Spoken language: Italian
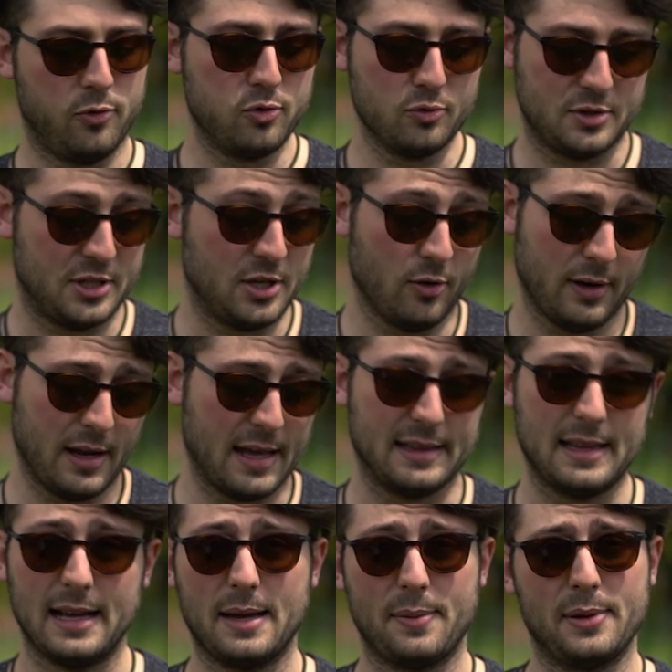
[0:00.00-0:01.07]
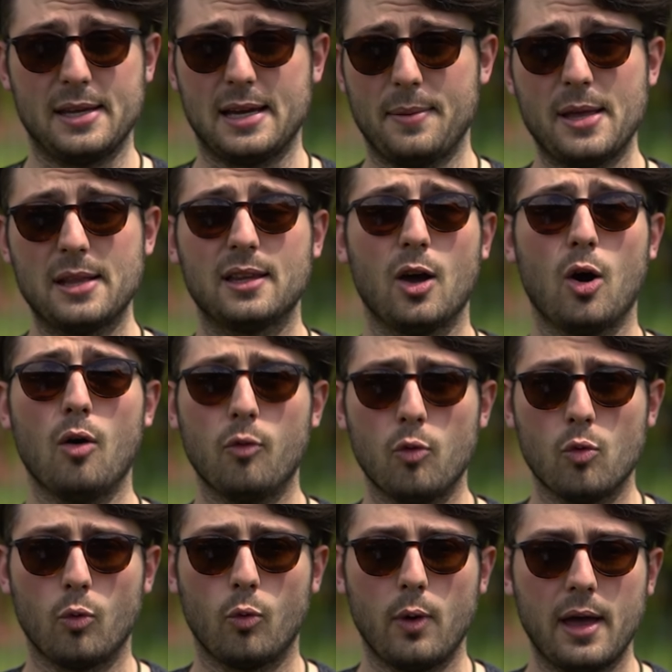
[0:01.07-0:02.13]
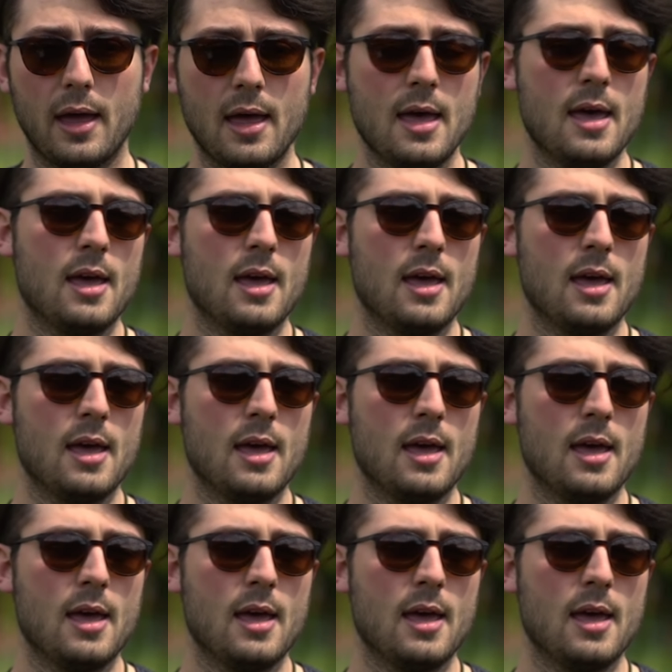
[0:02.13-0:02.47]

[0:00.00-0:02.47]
funziona e attacca praticamente ovunque,